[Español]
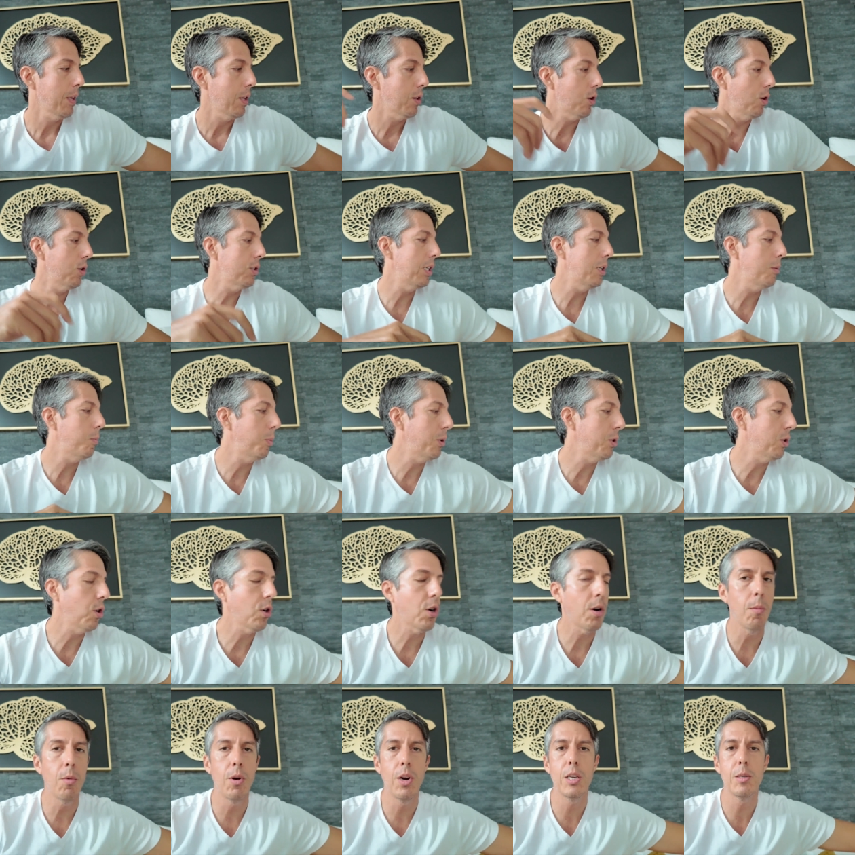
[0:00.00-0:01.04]
Entonces, pues hoy
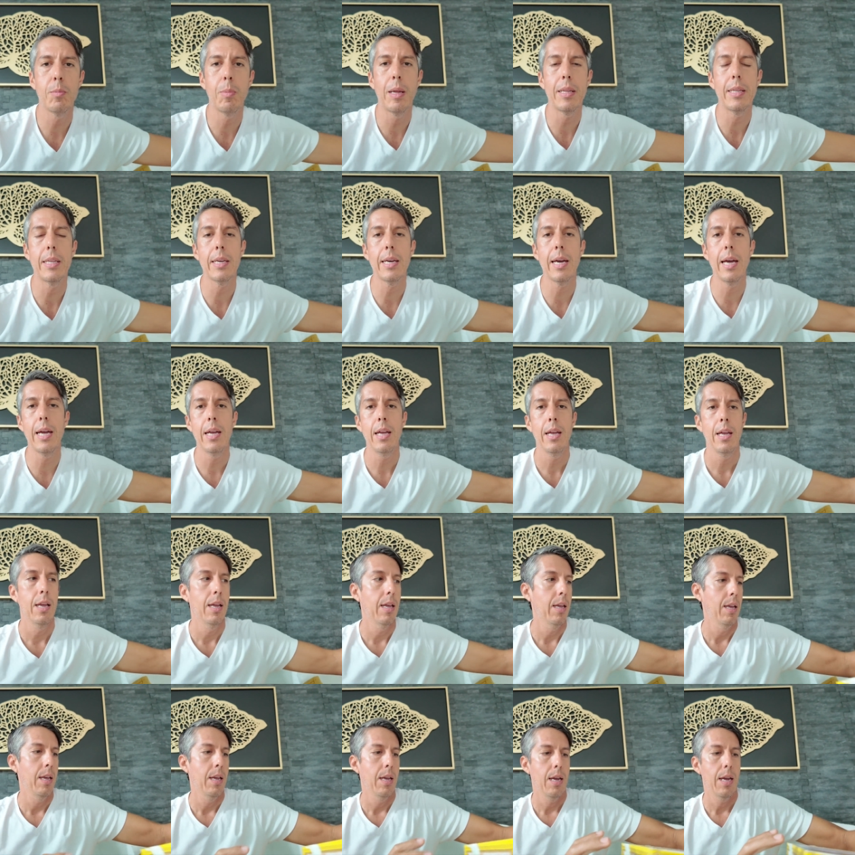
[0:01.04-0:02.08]
como les
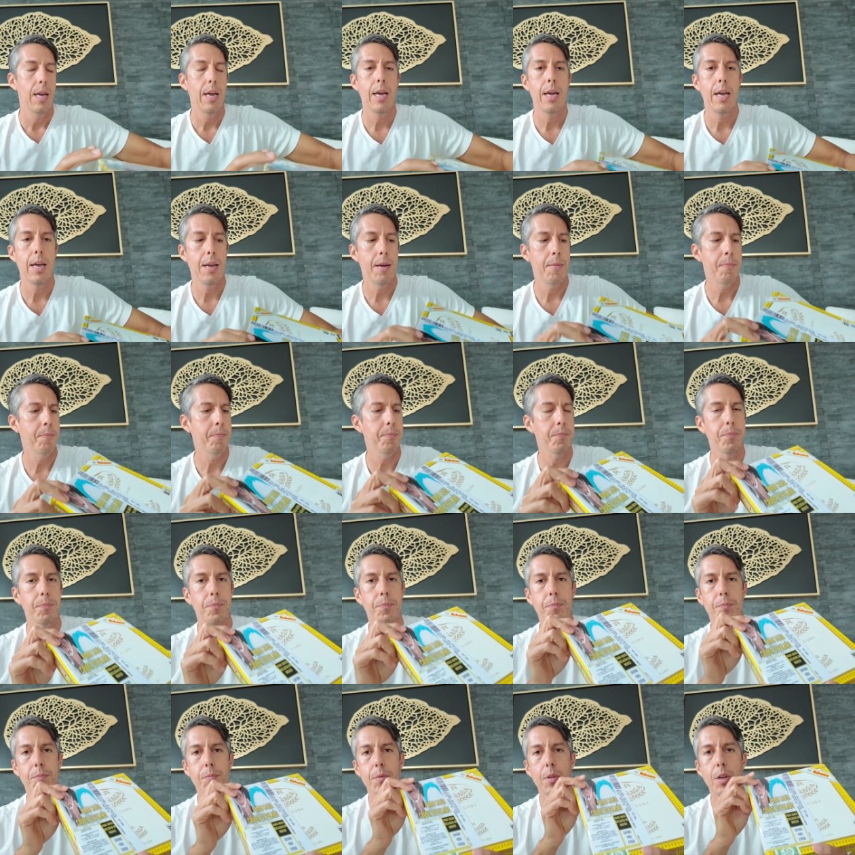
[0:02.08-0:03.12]
platiqué, em,
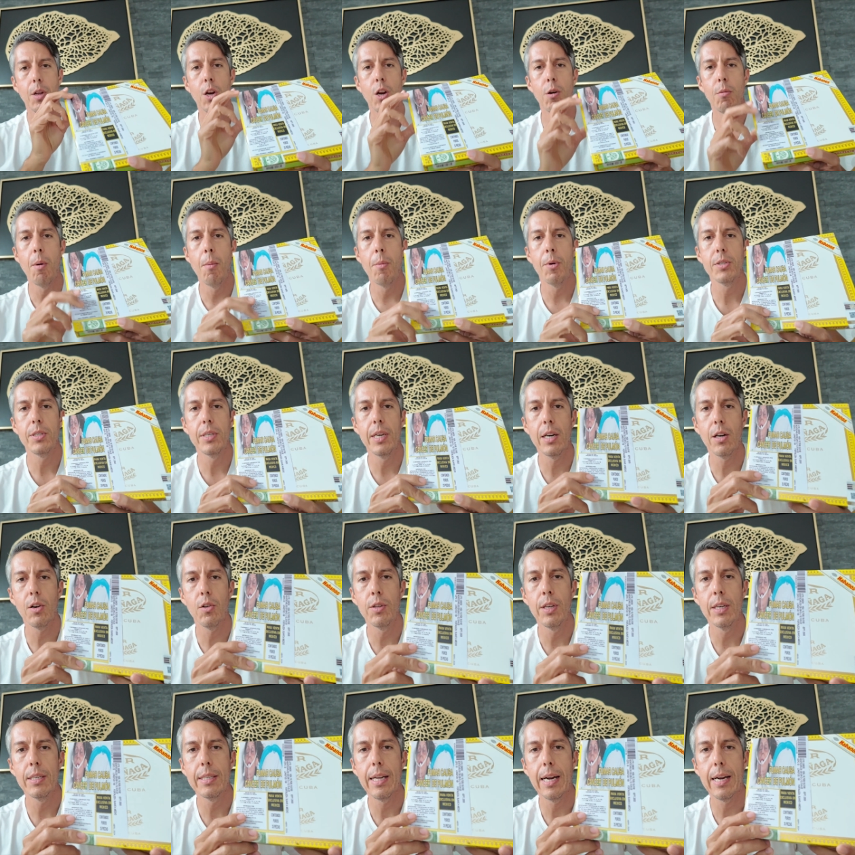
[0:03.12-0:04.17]
lo vamos a hacer
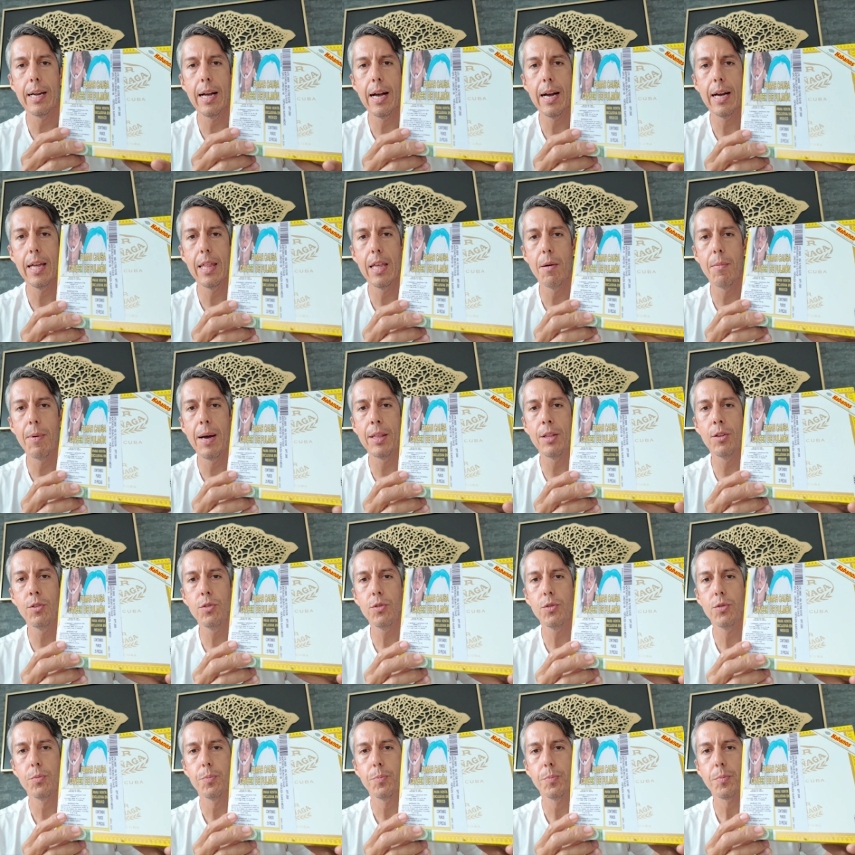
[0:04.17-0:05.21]
con esta caja de
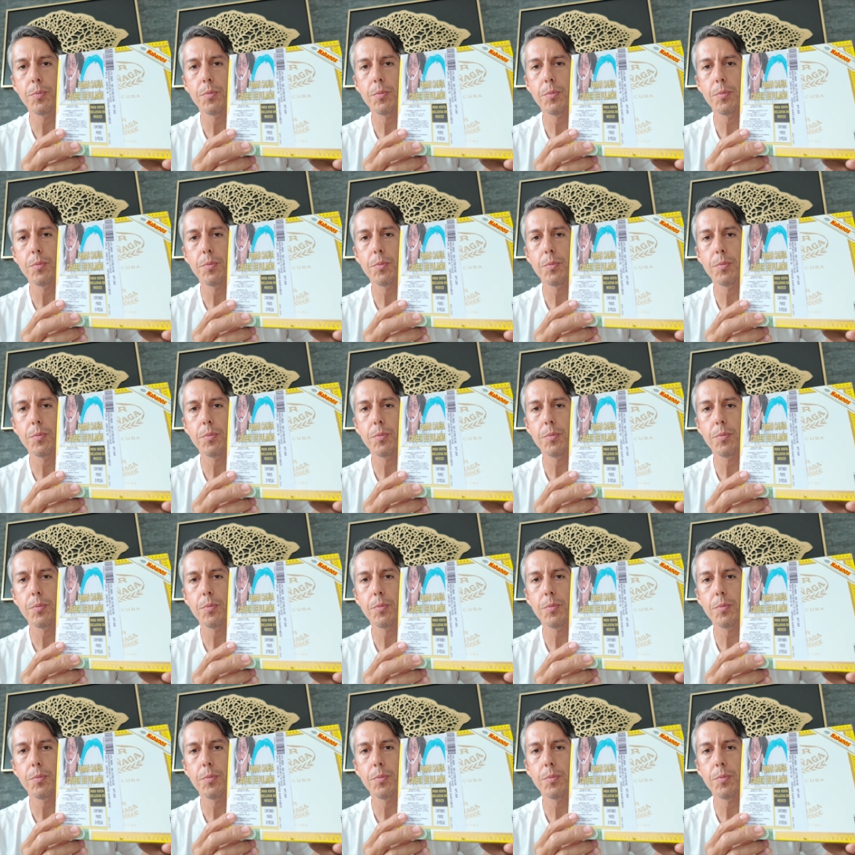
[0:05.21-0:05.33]
habanos.